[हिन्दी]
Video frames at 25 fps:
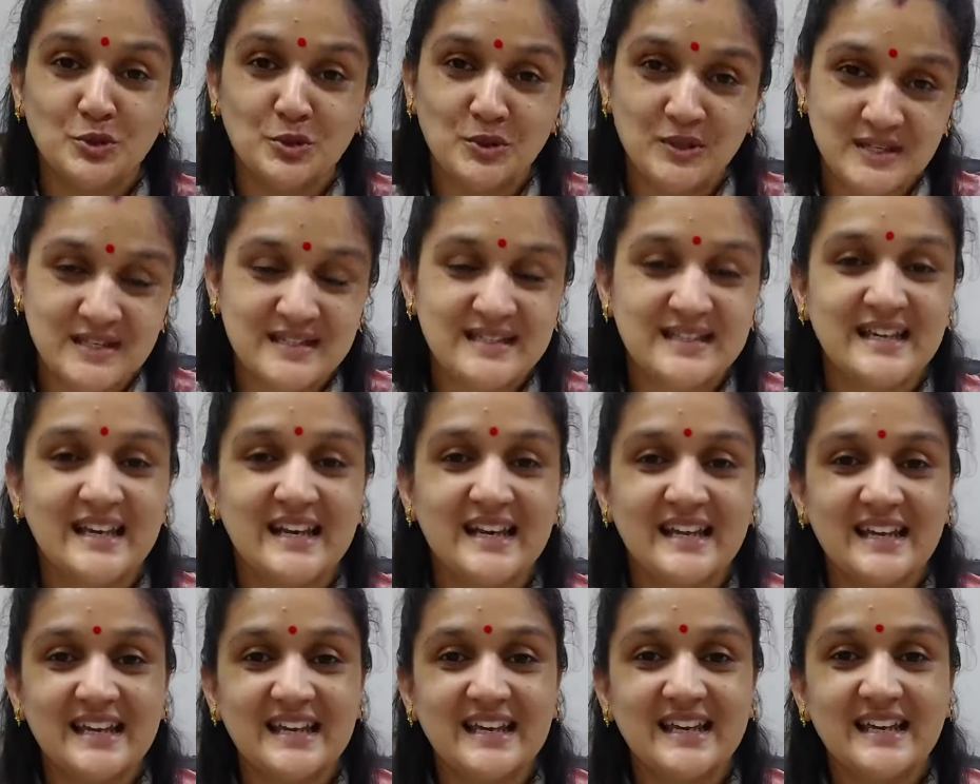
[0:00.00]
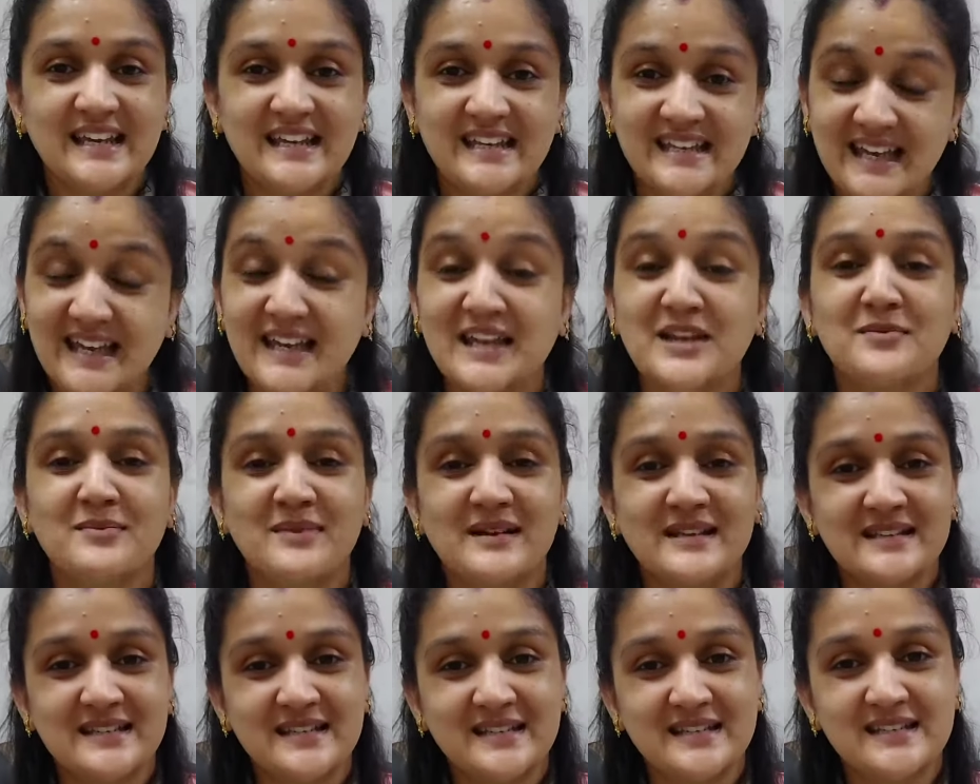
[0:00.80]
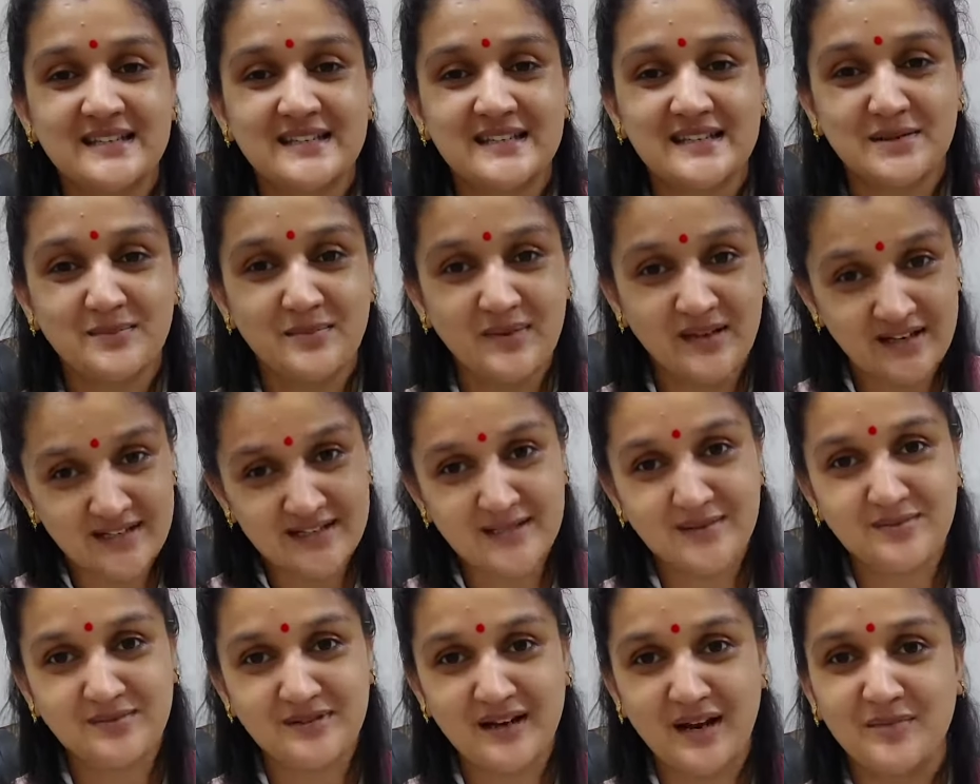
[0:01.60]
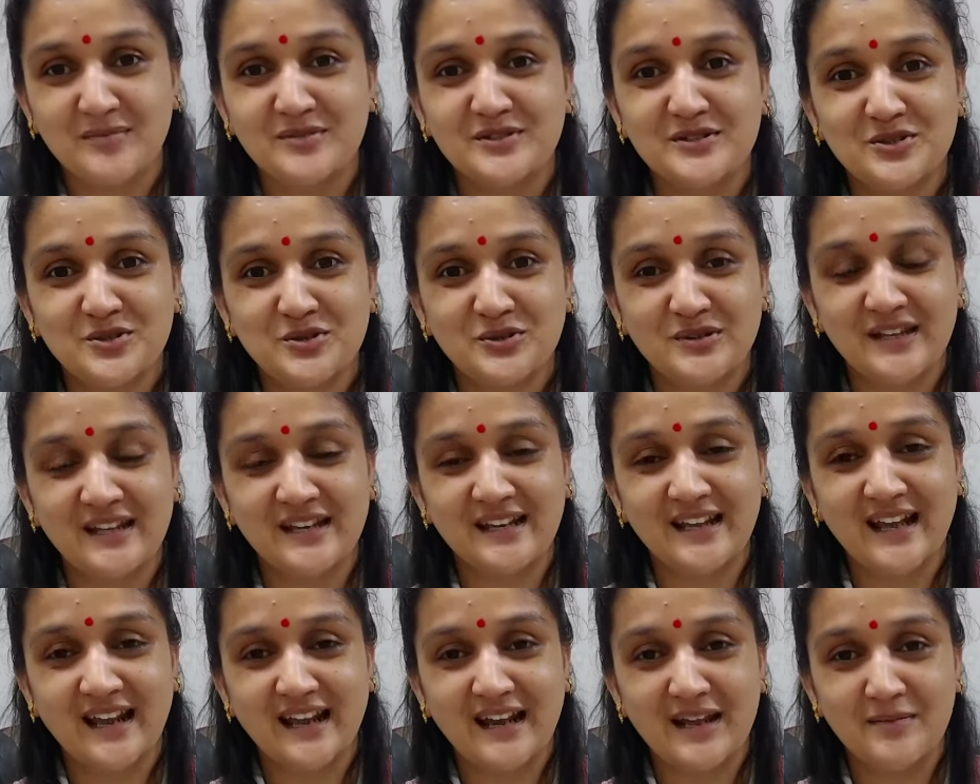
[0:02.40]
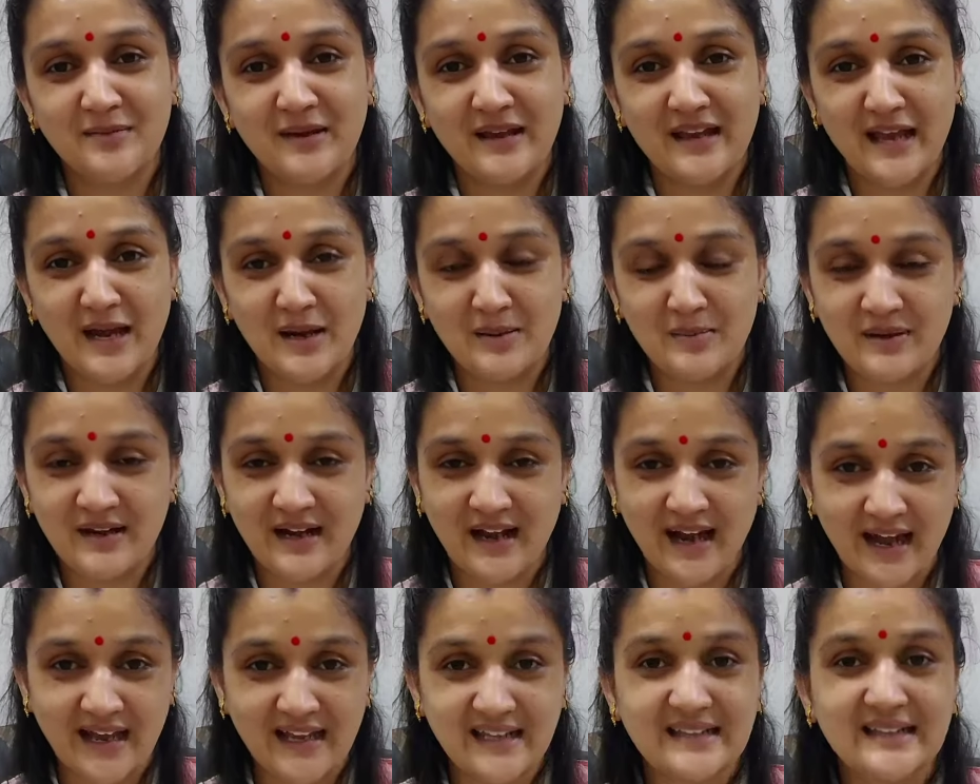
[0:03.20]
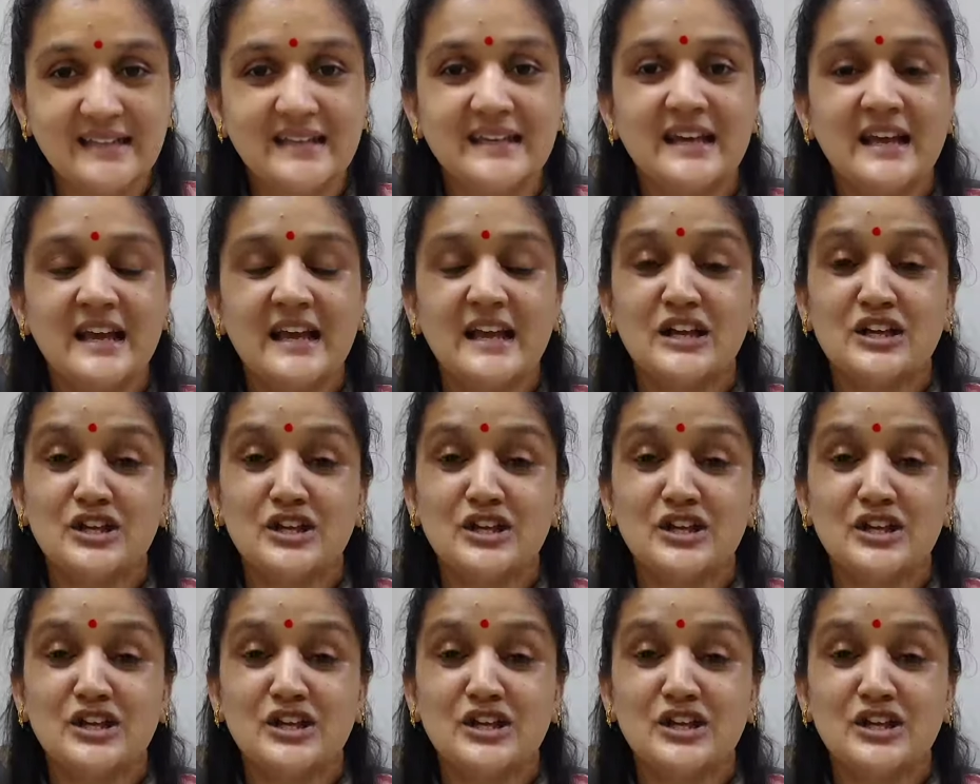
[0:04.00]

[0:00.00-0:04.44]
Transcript: तो इसीलिए यही मैसेज मेरे सब्सक्राइबर्स को देने के लिए मैं यहाँ पर आई थी